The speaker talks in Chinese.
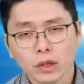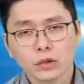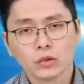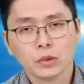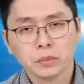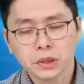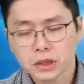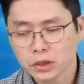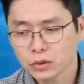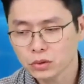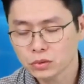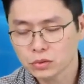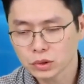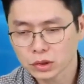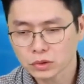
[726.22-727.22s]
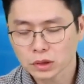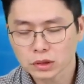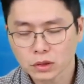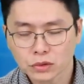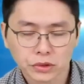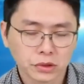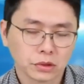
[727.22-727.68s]
块多，明年预估要赚
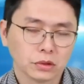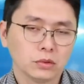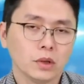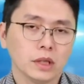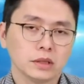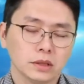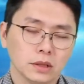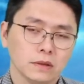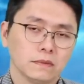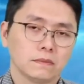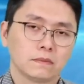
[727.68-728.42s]
超过10块钱。